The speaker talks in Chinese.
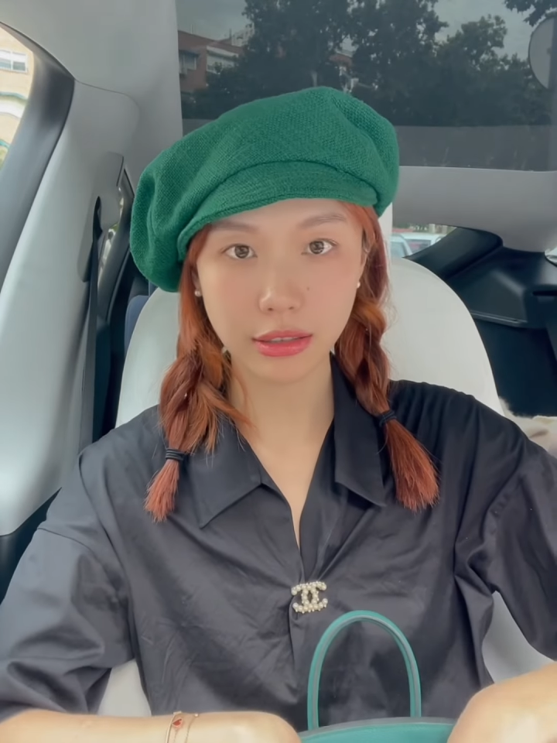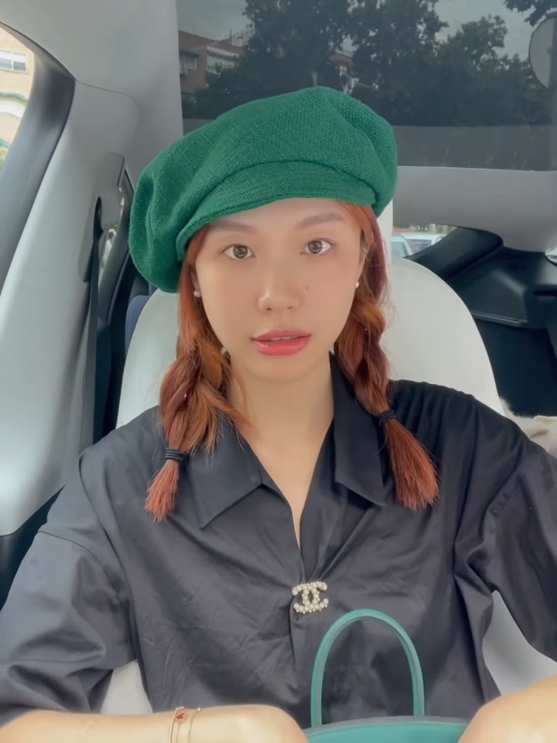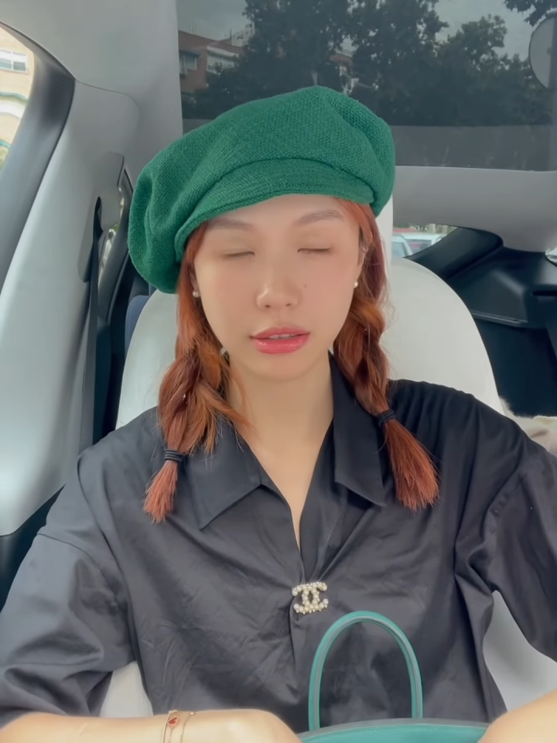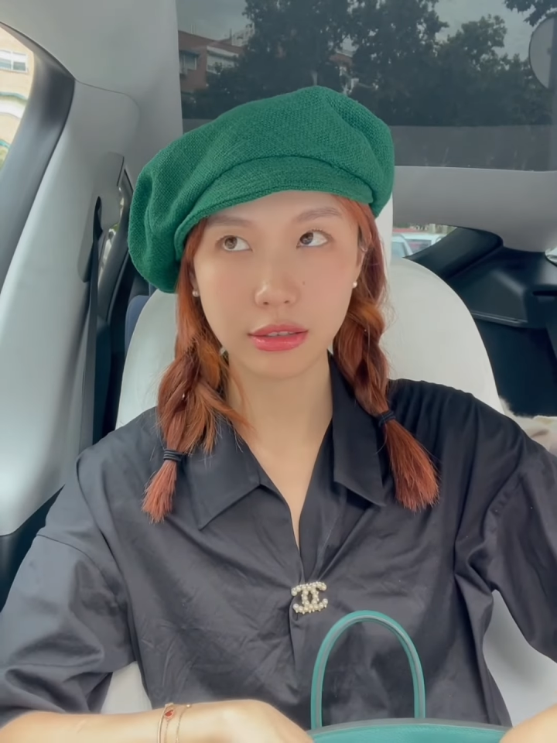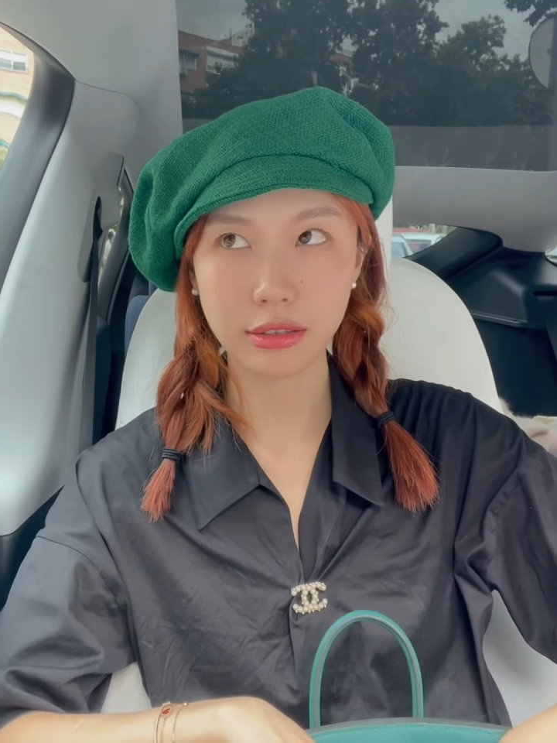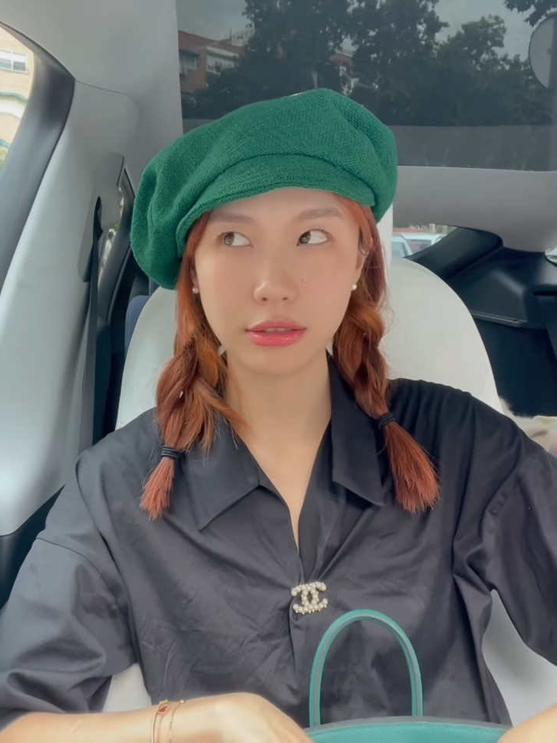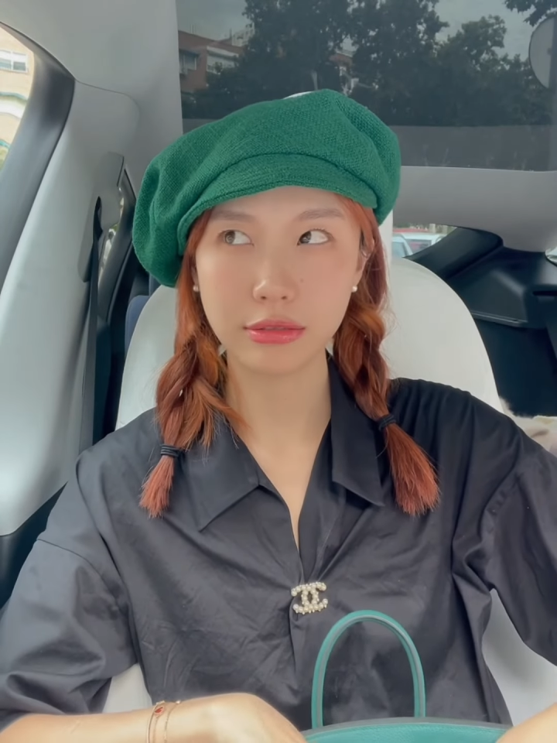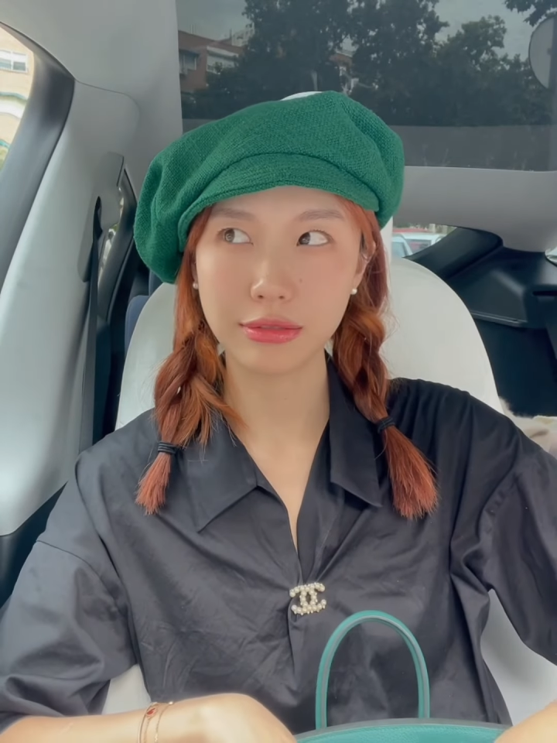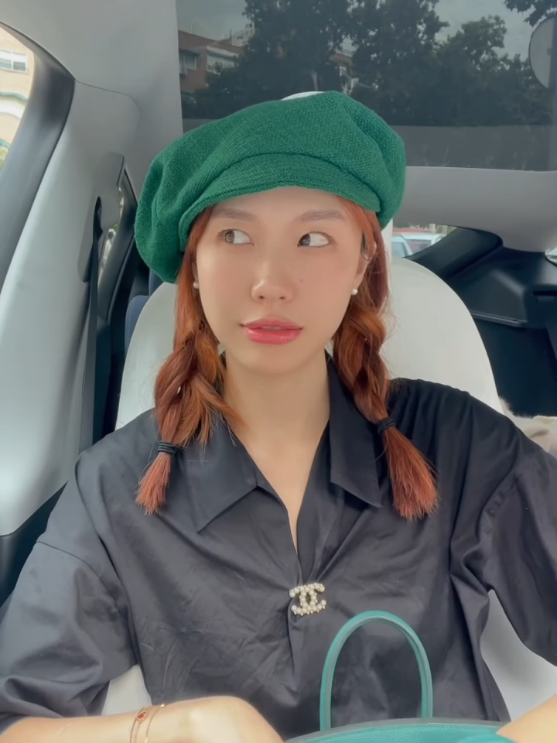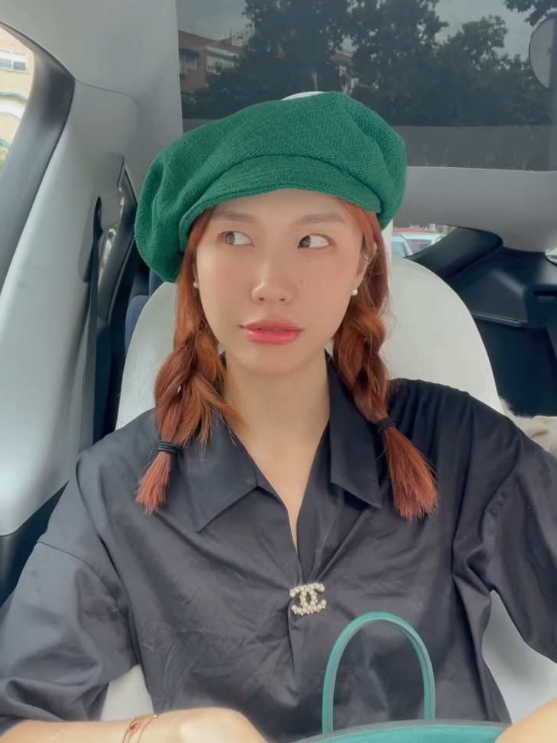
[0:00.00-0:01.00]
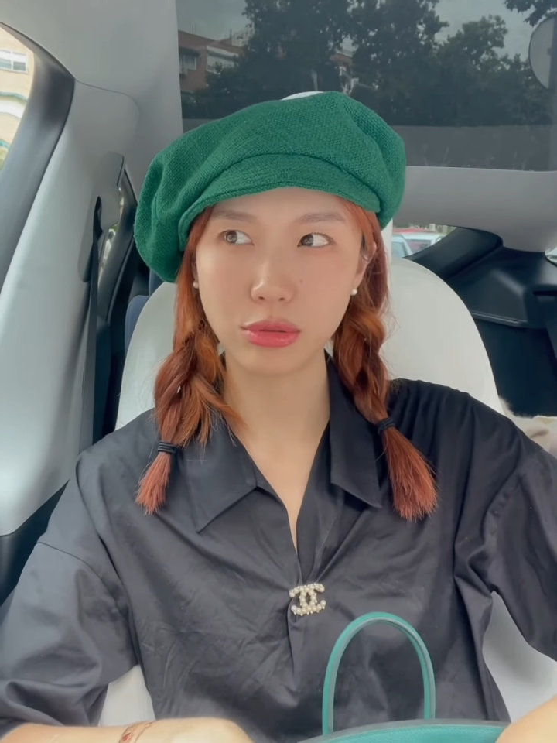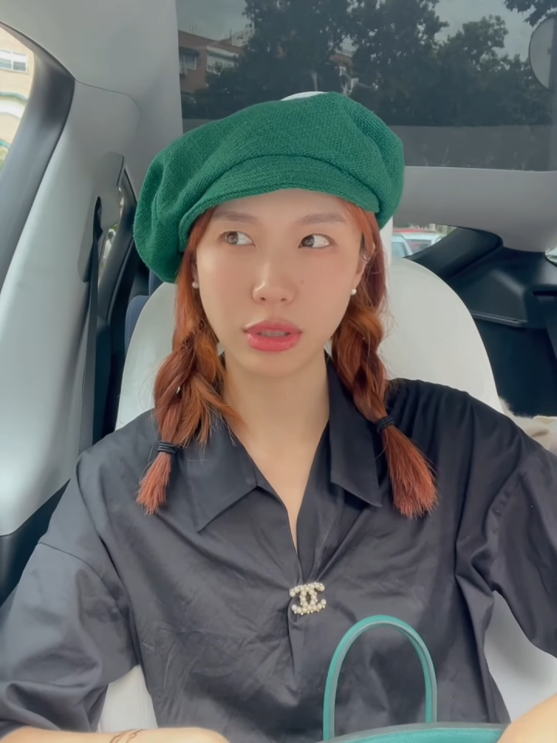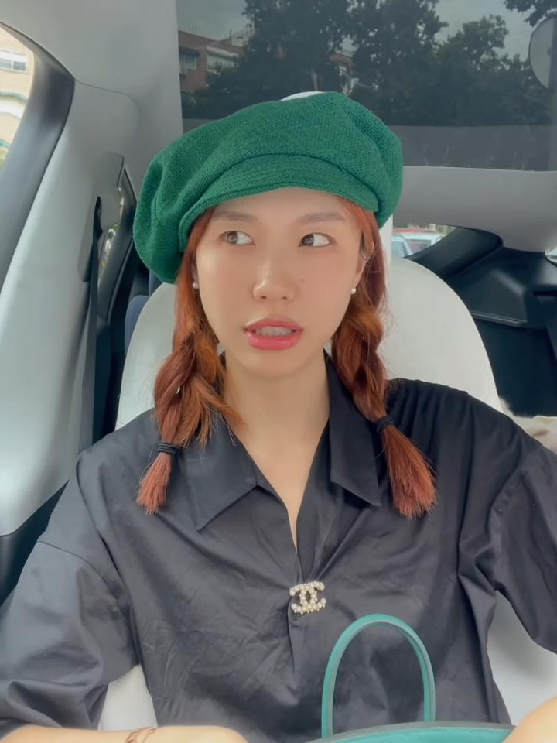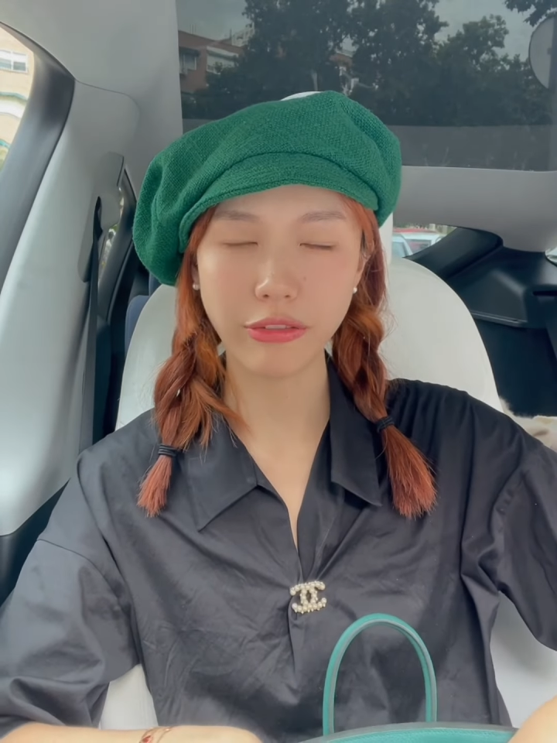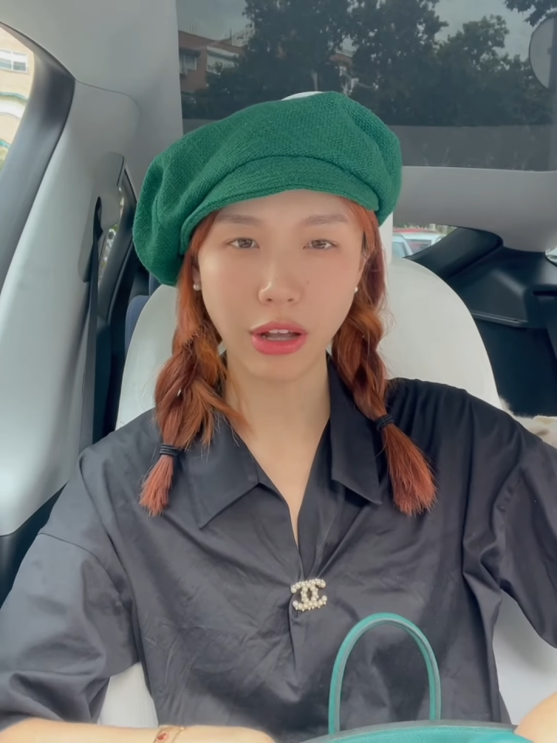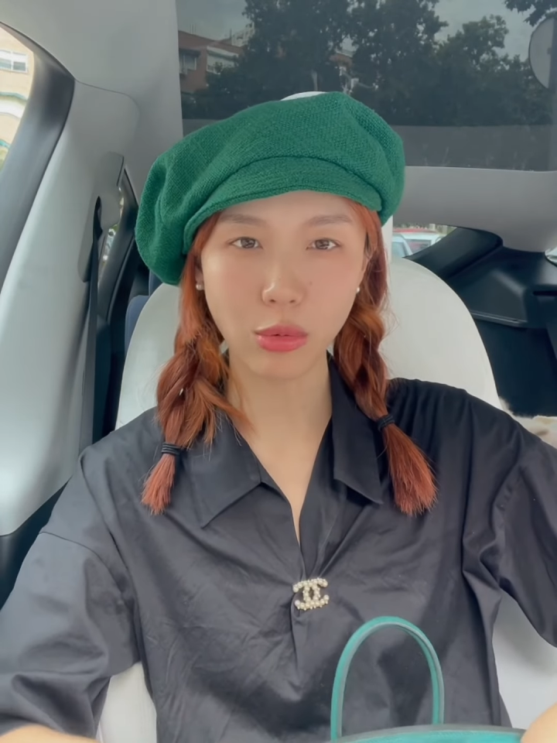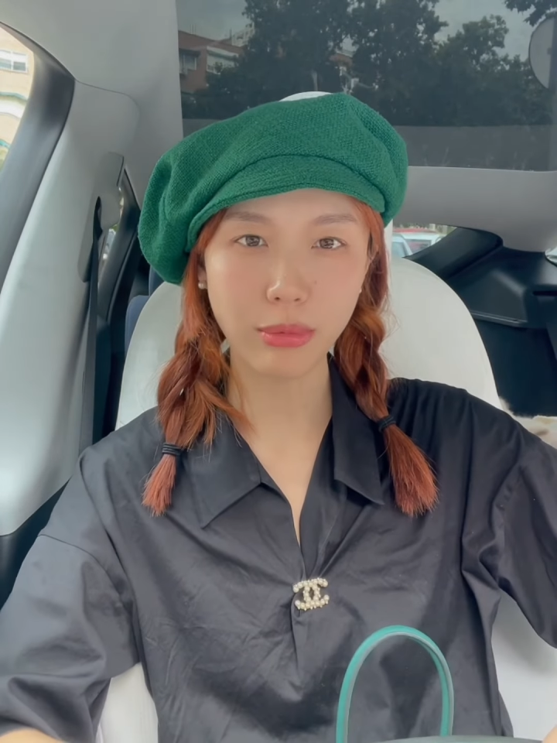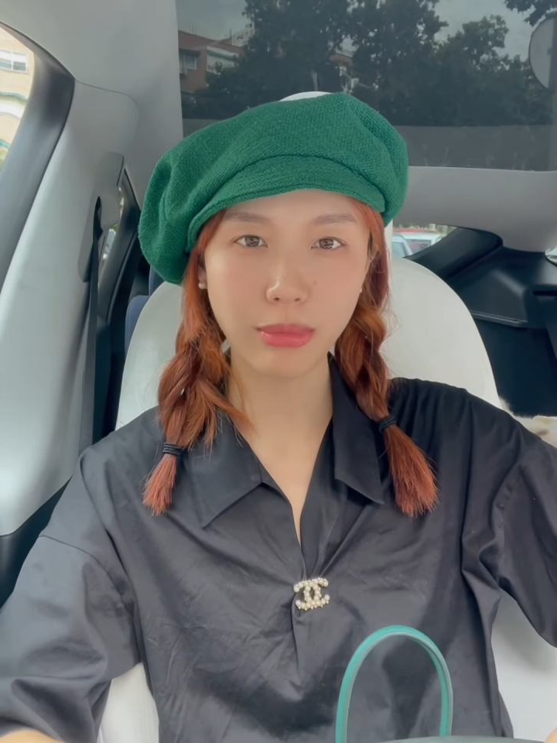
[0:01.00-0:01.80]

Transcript: 的，对，在法国